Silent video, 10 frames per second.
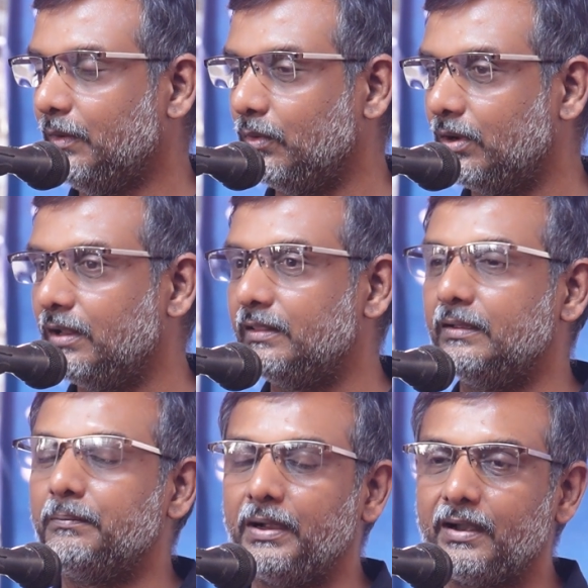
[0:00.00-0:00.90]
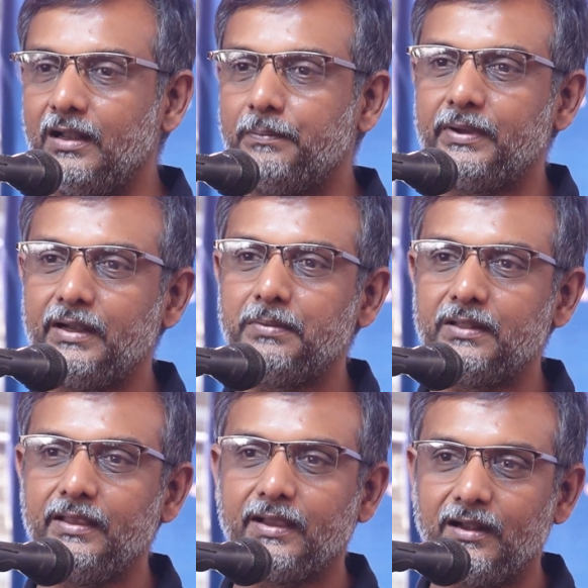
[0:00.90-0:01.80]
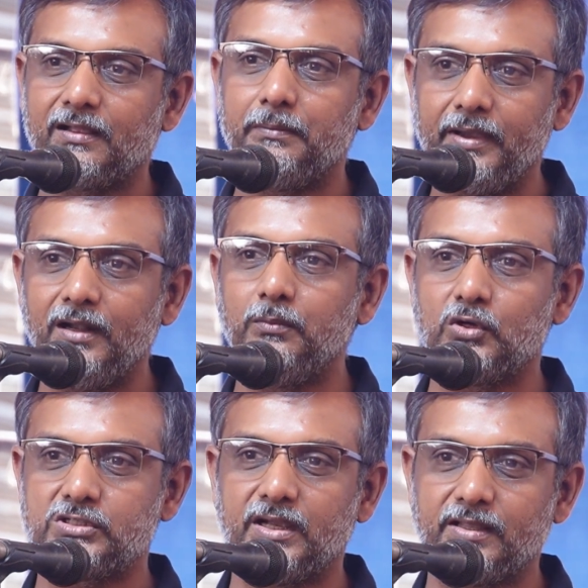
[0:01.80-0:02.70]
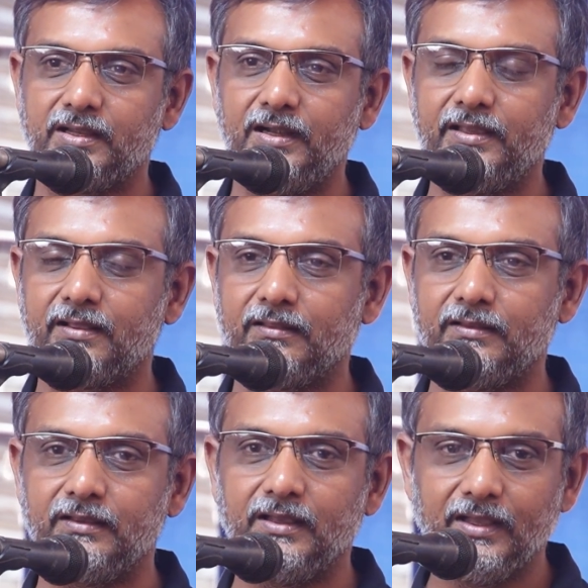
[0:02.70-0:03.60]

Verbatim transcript: உங்களது பங்களிப்பு என்பது எங்களுக்கு மேலும் உற்சாகத்தை அளிக்கிறது